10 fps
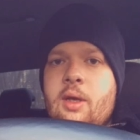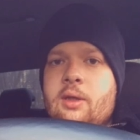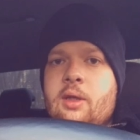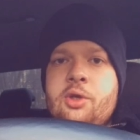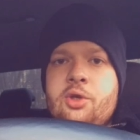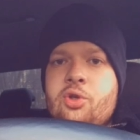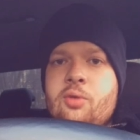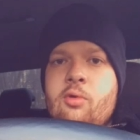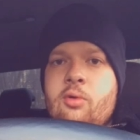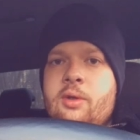и это ни к
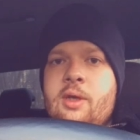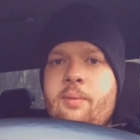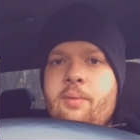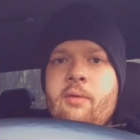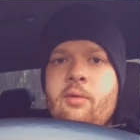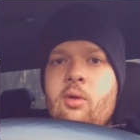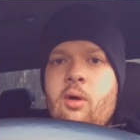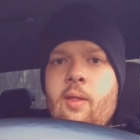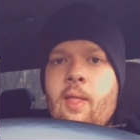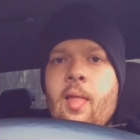чему не
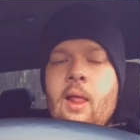привело.